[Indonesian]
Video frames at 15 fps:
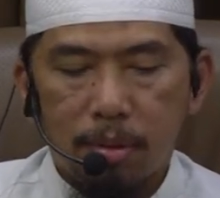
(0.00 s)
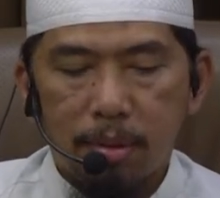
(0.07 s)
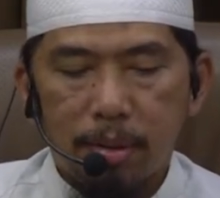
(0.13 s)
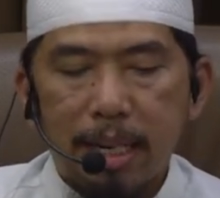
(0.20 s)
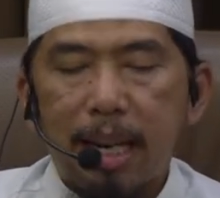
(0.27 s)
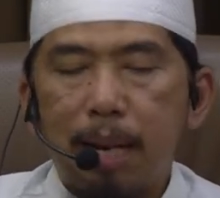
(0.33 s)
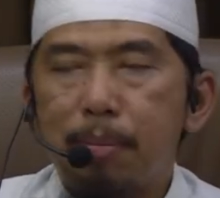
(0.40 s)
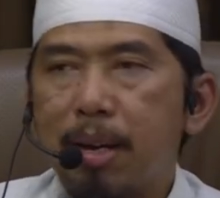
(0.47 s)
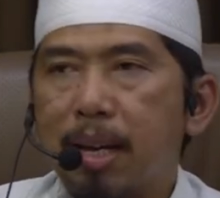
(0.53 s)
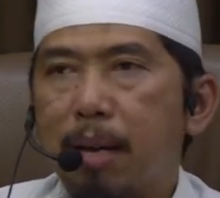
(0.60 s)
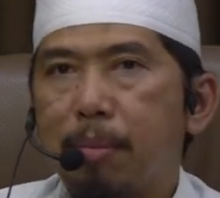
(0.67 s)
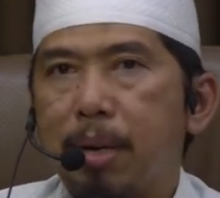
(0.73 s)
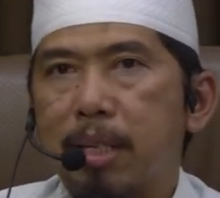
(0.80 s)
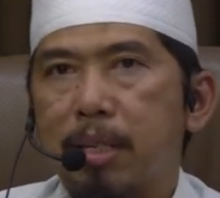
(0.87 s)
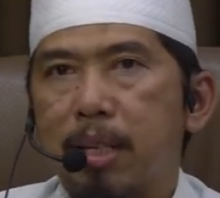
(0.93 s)
Dalam
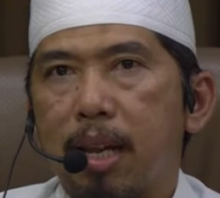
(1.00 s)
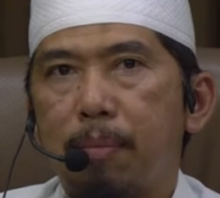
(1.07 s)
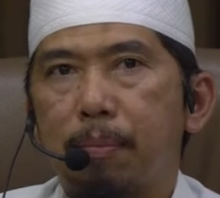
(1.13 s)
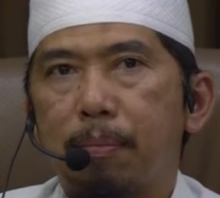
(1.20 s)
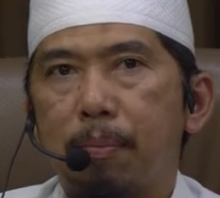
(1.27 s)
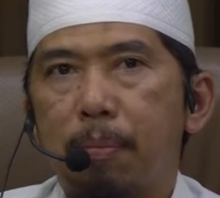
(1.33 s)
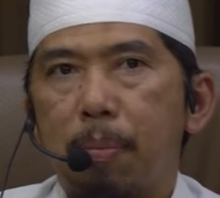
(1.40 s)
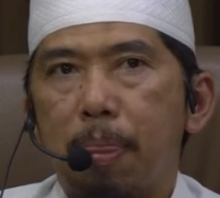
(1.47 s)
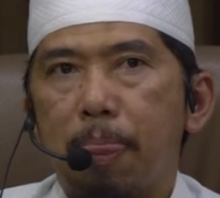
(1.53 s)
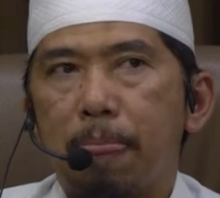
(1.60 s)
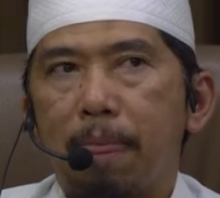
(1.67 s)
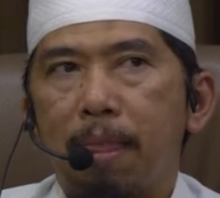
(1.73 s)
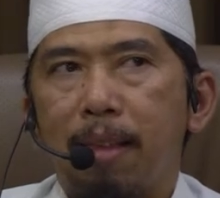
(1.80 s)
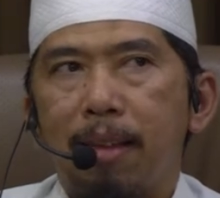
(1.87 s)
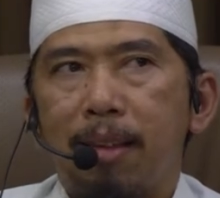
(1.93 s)
agama Islam
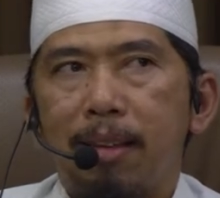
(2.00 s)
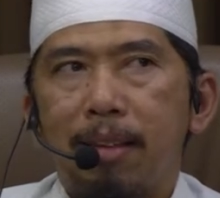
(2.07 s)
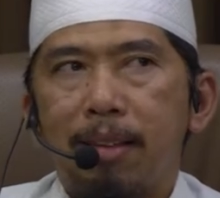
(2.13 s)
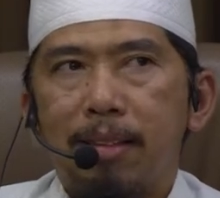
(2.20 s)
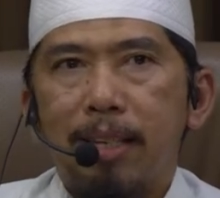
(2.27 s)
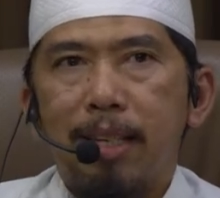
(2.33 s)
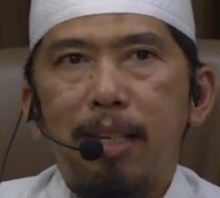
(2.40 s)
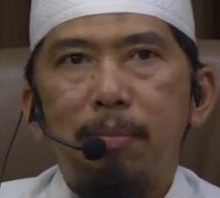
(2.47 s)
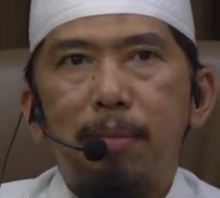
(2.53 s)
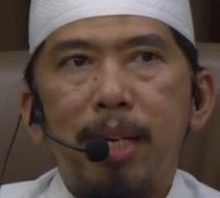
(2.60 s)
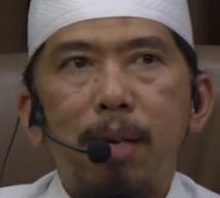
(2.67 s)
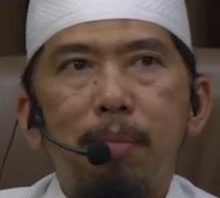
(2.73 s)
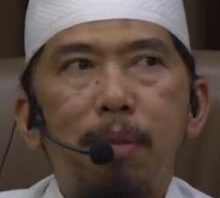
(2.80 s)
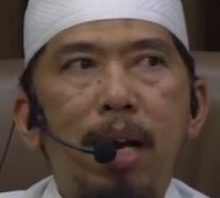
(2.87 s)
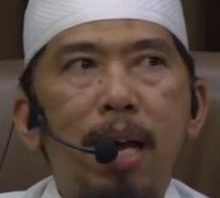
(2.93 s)
Jadi
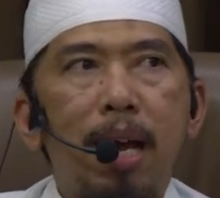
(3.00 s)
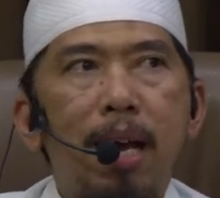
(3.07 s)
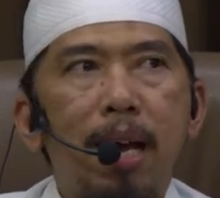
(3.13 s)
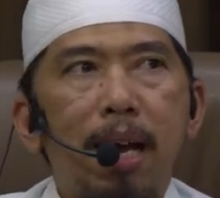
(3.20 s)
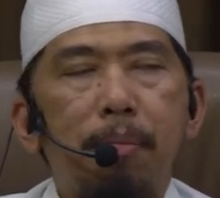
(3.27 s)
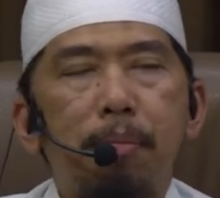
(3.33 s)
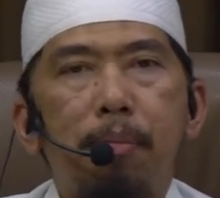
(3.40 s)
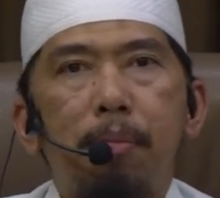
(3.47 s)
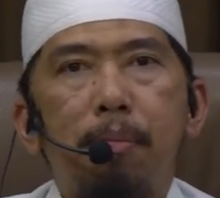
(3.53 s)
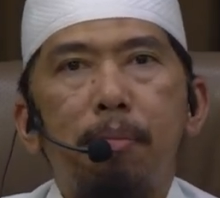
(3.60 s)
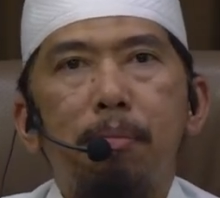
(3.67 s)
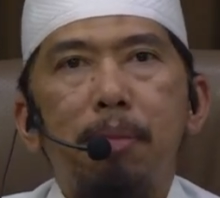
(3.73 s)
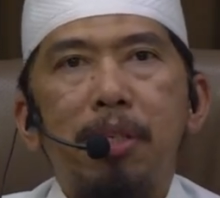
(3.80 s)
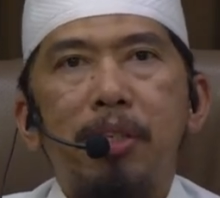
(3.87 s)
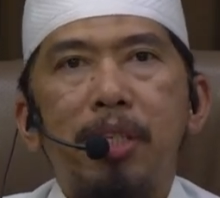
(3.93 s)
beliau menganggap
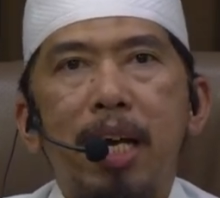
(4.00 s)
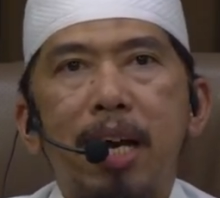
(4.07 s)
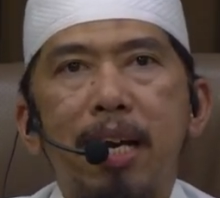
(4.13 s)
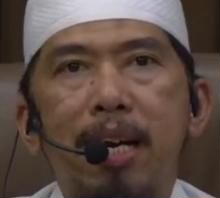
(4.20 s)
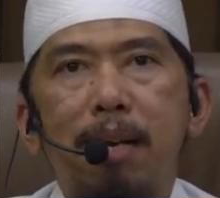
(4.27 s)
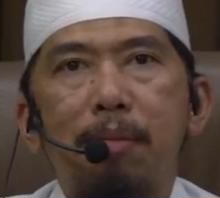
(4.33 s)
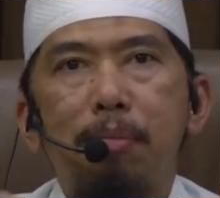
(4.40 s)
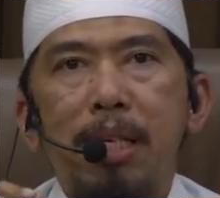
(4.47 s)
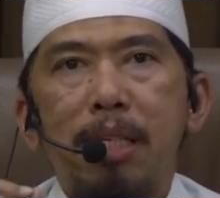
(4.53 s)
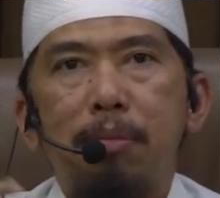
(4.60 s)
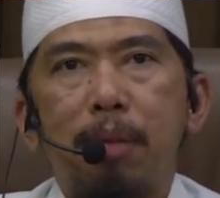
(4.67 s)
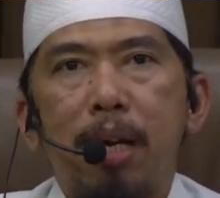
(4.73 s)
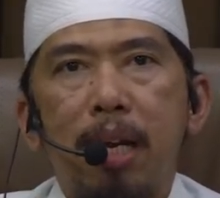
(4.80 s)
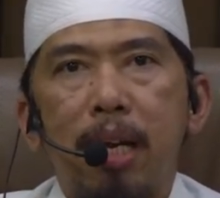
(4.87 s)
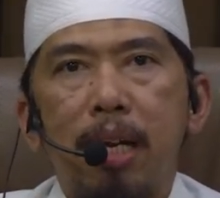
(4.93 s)
menjaharkan
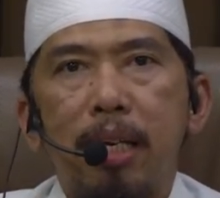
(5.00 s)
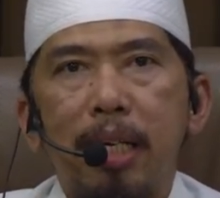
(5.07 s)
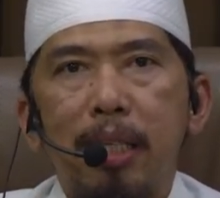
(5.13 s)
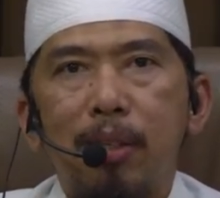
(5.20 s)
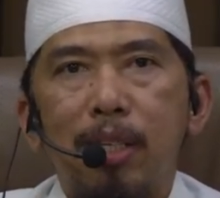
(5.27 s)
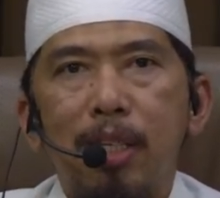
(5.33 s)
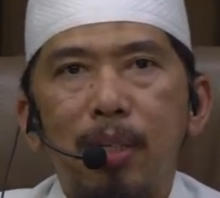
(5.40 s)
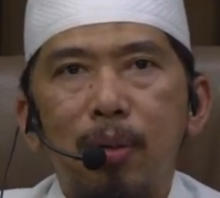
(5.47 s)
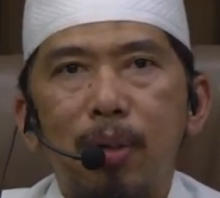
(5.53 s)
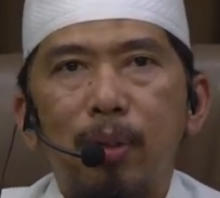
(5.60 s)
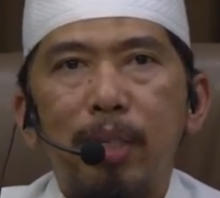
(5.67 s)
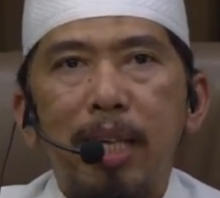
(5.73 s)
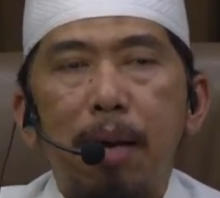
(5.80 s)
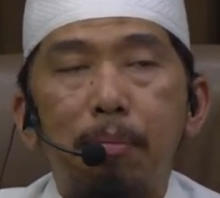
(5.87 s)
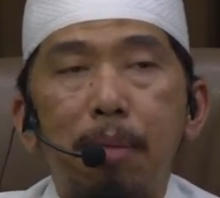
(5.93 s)
basmalah itu
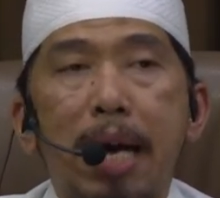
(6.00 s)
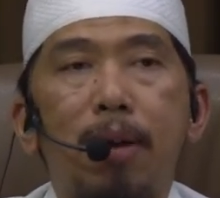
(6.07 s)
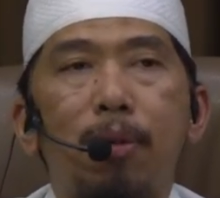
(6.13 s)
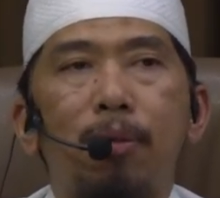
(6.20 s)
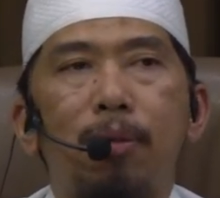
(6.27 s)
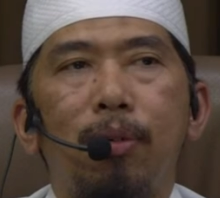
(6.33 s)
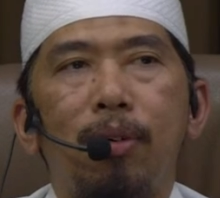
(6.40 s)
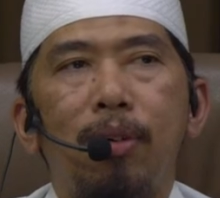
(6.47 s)
sesuatu yang baru.